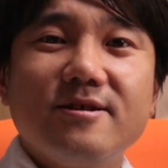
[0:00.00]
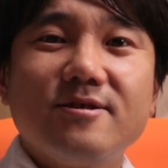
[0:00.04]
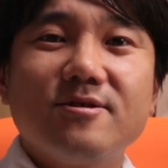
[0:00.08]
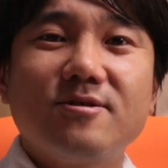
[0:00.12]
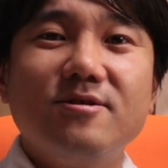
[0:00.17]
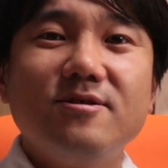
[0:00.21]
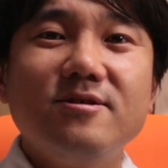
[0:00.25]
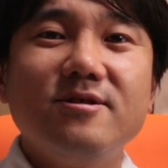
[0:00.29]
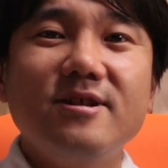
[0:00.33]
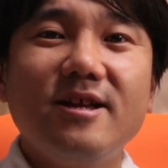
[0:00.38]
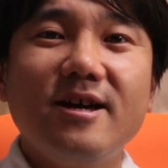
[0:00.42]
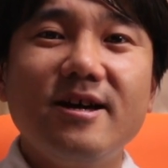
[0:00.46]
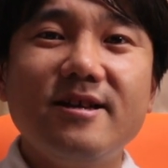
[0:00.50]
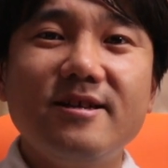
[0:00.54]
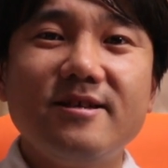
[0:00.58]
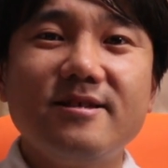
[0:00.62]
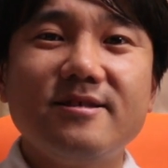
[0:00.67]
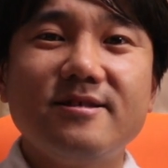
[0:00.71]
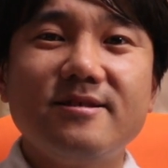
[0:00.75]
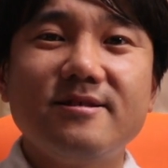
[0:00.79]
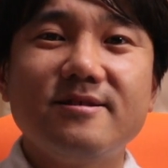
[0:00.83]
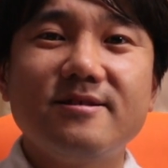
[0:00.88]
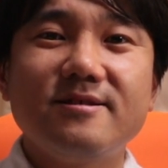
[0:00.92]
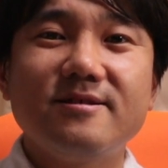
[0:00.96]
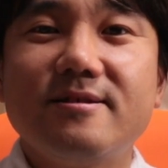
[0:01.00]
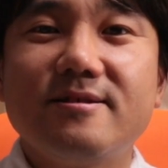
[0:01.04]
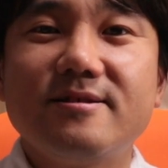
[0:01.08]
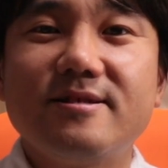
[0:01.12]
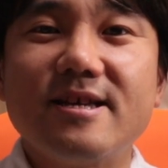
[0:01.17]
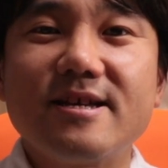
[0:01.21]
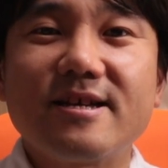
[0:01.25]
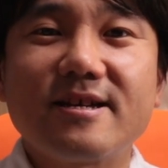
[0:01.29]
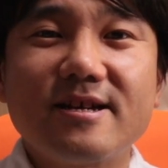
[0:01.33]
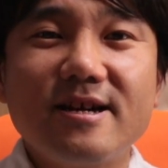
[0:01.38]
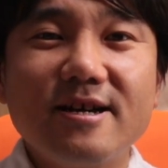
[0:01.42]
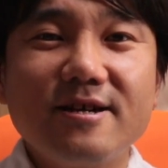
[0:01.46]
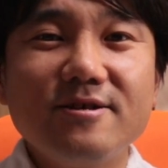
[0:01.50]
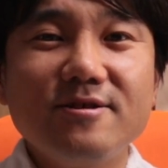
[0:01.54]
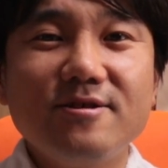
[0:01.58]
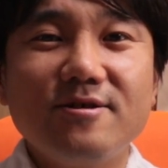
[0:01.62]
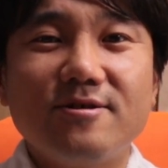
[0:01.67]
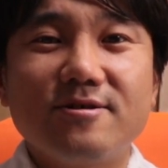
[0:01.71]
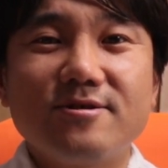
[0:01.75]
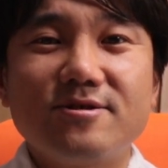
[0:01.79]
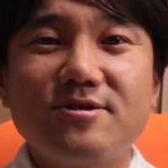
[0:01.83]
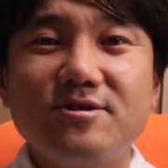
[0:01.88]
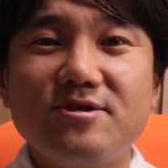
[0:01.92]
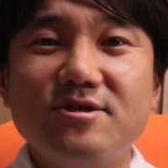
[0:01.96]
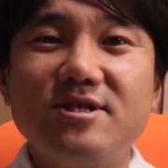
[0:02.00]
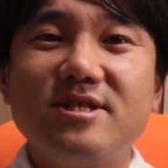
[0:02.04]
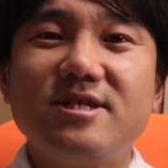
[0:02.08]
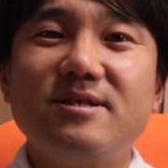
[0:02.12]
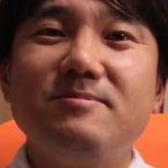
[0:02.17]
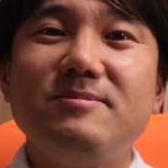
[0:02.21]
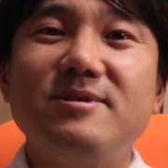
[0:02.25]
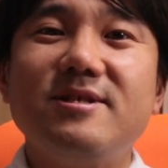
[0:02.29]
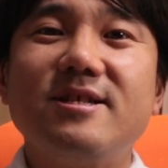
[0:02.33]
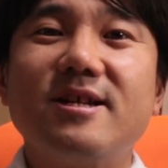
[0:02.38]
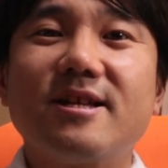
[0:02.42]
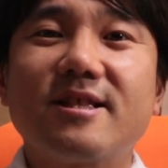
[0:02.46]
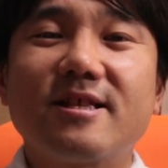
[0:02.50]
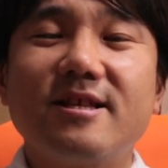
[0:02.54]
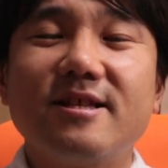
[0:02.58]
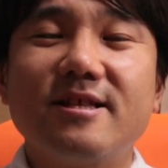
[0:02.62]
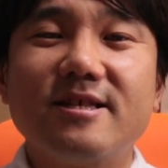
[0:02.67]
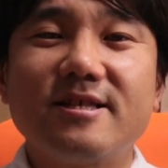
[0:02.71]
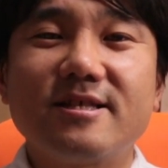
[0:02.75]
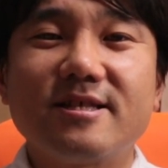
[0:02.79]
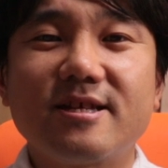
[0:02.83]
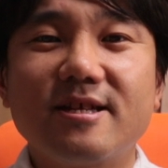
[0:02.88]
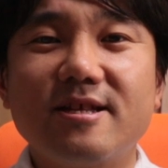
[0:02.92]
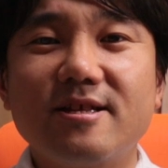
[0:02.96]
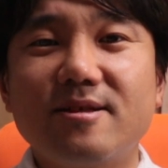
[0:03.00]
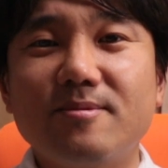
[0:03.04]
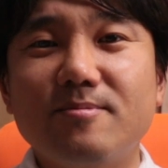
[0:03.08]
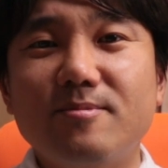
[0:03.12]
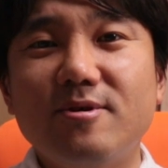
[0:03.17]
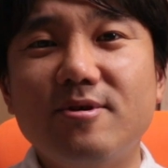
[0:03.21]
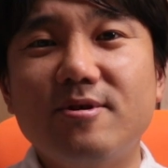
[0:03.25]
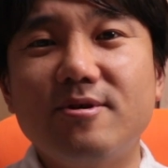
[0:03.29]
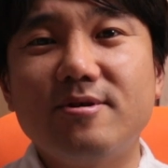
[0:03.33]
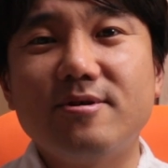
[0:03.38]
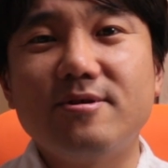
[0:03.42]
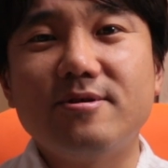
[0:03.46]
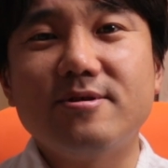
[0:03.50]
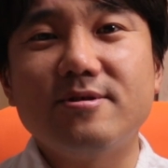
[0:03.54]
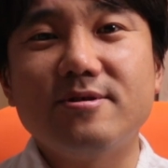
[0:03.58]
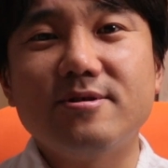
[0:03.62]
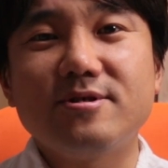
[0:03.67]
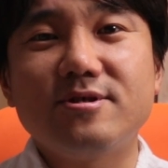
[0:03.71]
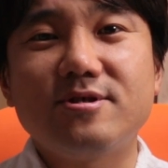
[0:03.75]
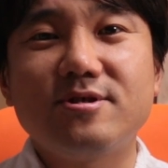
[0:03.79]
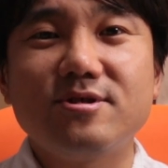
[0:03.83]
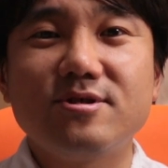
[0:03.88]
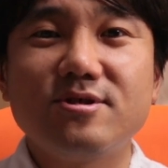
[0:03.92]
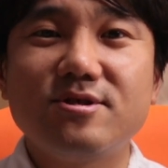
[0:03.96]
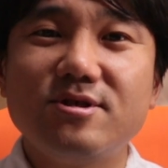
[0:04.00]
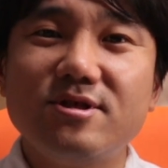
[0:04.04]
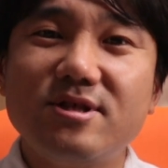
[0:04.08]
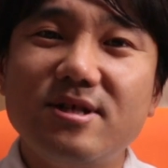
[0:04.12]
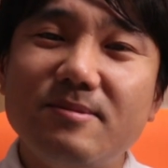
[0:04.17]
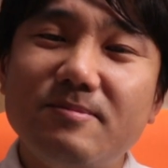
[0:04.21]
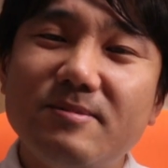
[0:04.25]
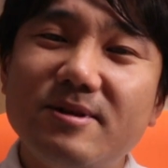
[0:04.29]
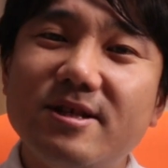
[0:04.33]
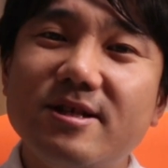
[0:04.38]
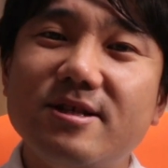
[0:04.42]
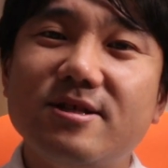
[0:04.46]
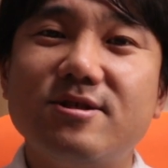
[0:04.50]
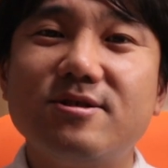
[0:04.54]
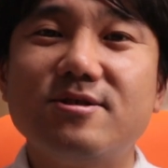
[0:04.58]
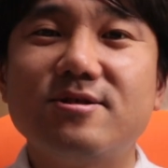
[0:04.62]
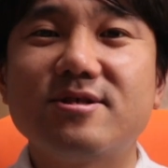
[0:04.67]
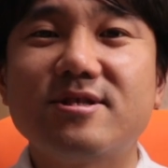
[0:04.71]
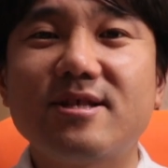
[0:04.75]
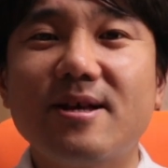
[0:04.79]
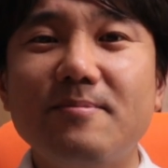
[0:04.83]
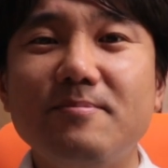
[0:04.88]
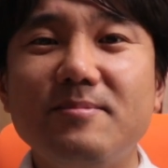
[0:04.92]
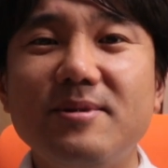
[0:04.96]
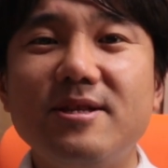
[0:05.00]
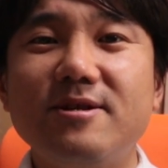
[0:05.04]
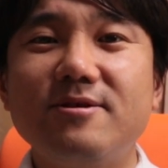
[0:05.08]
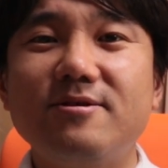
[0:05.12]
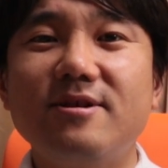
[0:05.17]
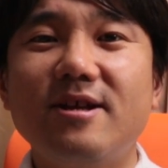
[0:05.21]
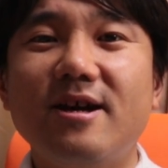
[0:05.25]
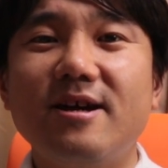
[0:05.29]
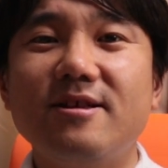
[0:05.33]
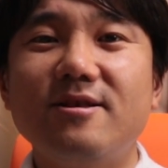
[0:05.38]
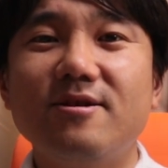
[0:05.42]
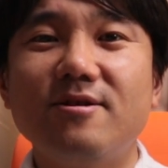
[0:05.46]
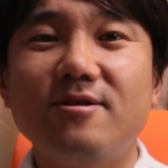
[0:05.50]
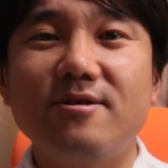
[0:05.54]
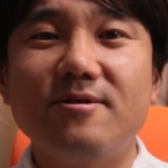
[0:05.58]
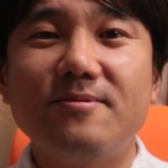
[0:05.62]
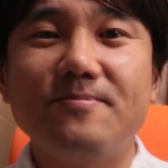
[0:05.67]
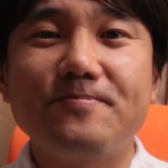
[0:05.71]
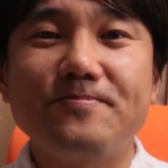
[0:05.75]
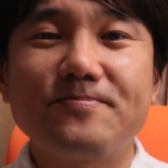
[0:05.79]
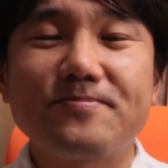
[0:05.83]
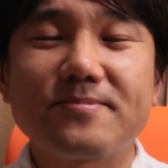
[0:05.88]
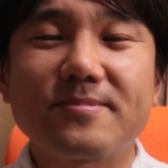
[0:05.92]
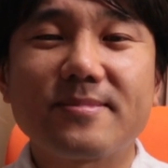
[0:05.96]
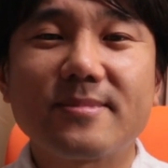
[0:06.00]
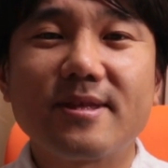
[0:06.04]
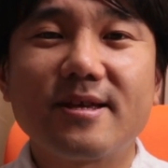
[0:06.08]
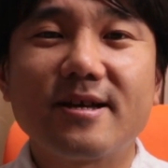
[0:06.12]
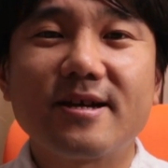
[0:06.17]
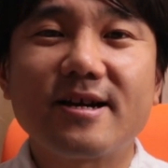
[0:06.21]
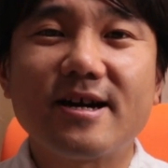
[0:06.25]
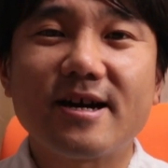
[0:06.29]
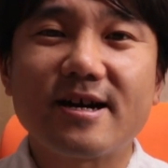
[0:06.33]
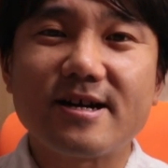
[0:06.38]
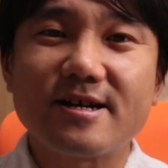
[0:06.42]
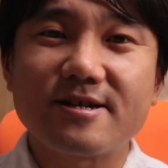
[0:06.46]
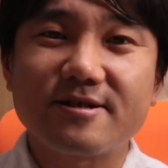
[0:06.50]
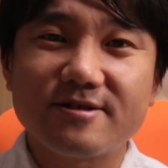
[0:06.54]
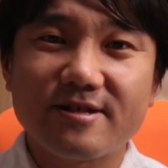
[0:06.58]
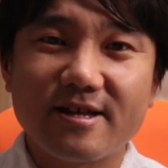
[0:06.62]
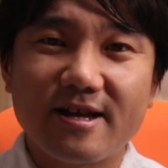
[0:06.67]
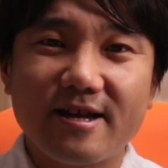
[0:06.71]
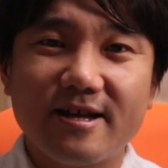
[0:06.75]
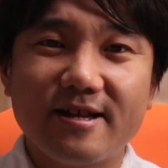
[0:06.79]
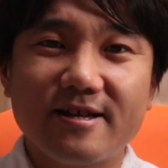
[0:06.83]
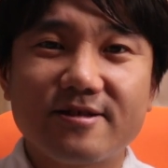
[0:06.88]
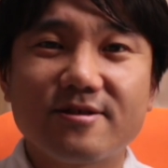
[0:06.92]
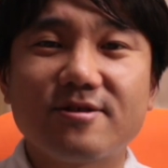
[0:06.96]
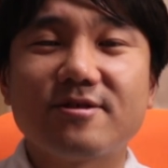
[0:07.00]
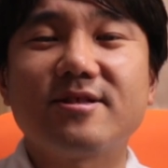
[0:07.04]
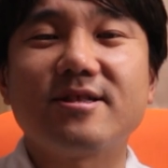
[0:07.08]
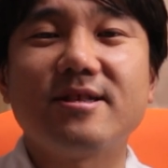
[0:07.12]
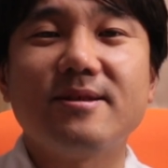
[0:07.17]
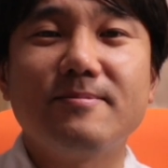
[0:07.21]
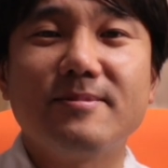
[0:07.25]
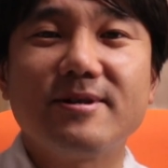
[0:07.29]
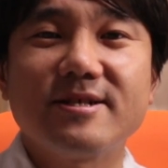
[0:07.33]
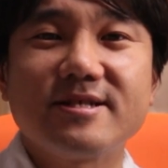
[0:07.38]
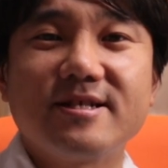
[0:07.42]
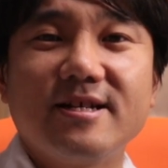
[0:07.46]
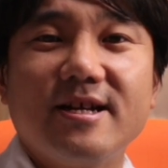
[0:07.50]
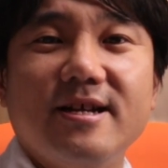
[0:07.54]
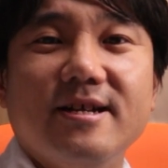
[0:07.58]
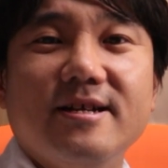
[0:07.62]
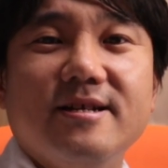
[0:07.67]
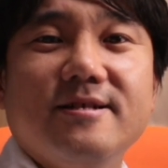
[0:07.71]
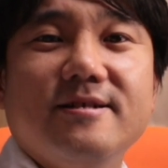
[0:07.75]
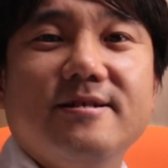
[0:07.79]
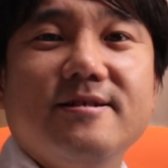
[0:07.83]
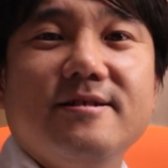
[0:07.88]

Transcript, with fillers: こんぐらいせっかくの 11mm だったんですけれども 12mm13mm ぐらいの画角で撮っていました